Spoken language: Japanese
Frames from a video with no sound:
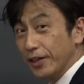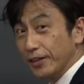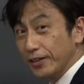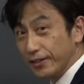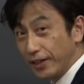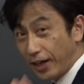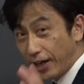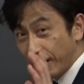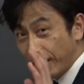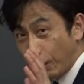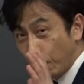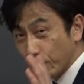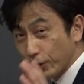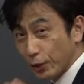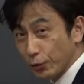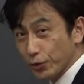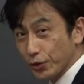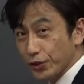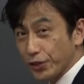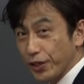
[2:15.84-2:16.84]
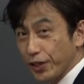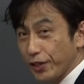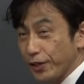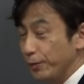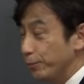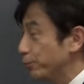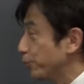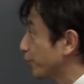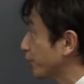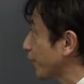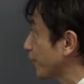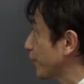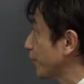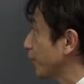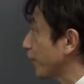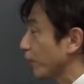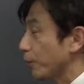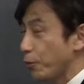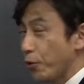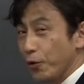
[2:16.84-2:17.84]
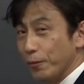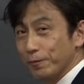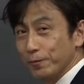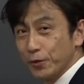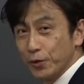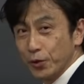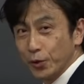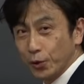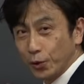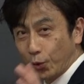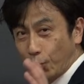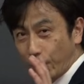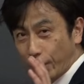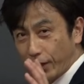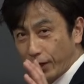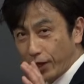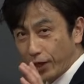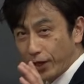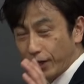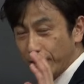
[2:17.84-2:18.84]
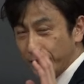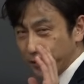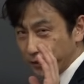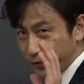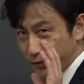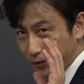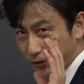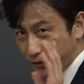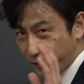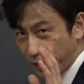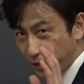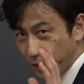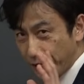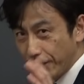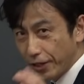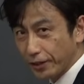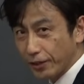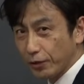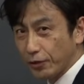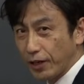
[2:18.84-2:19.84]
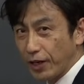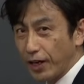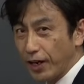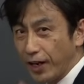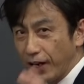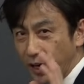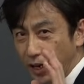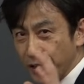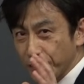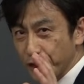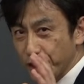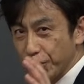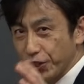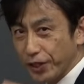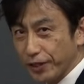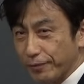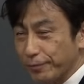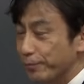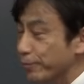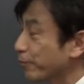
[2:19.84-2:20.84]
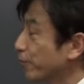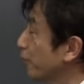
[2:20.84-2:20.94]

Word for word: なんかごちゃごちゃして難しいんだけども、これから具体的にやっていくから安心して。